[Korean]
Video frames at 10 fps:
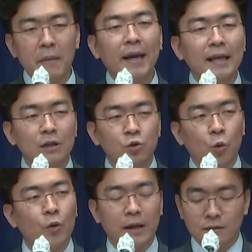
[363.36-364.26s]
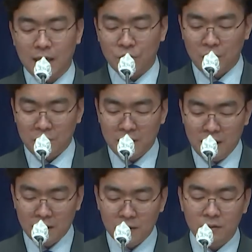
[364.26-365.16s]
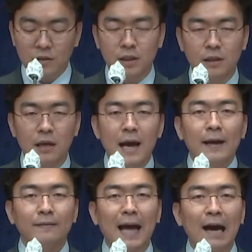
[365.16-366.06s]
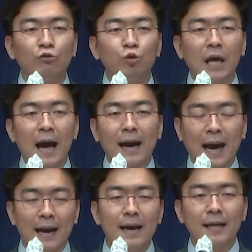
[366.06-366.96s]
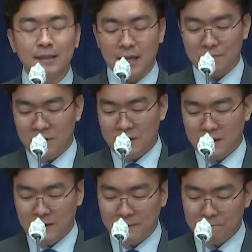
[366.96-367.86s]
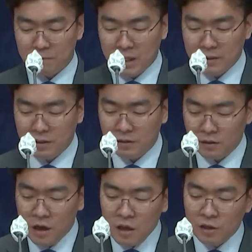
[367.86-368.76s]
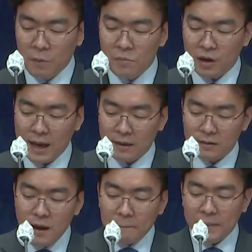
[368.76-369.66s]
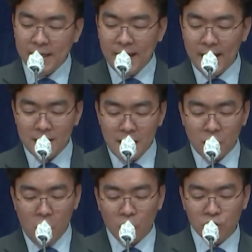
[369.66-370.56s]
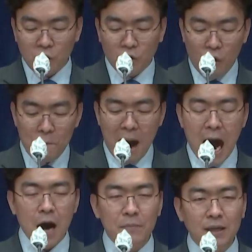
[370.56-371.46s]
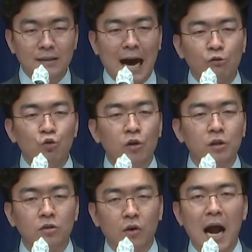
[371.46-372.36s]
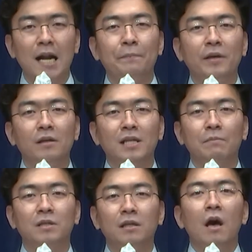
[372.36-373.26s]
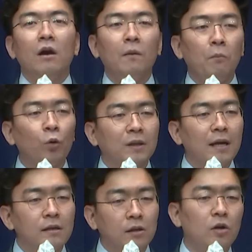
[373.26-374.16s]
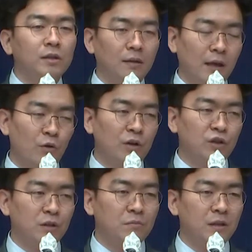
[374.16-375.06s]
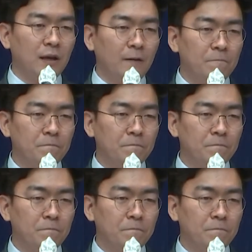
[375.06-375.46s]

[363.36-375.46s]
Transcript: 메리조라는 단어입니다. 그 뜻이 나누다 갈라지다입니다. 즉 염려란 미래에 대한 걱정으로 마음이 나누어져서 갈피를 잡지 그럼 못하는 그런 상태로 갔습니다.